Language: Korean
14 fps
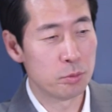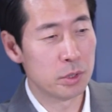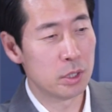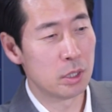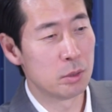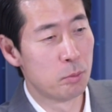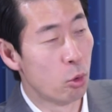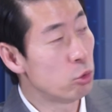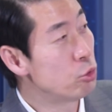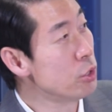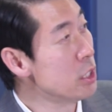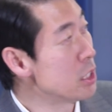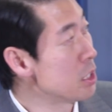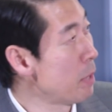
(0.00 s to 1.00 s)
이게
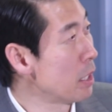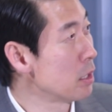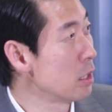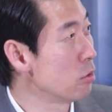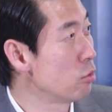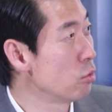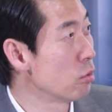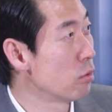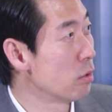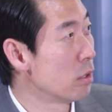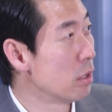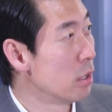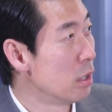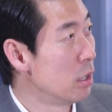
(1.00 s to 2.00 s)
모순이 있지만 그래도
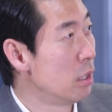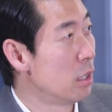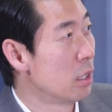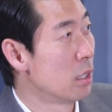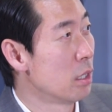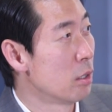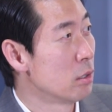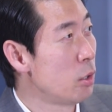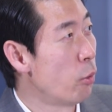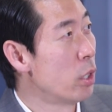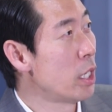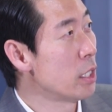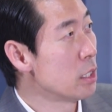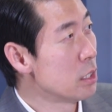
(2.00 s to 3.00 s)
네. 그러니까
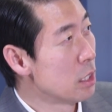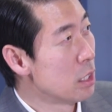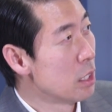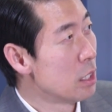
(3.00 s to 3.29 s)
원래, 수익이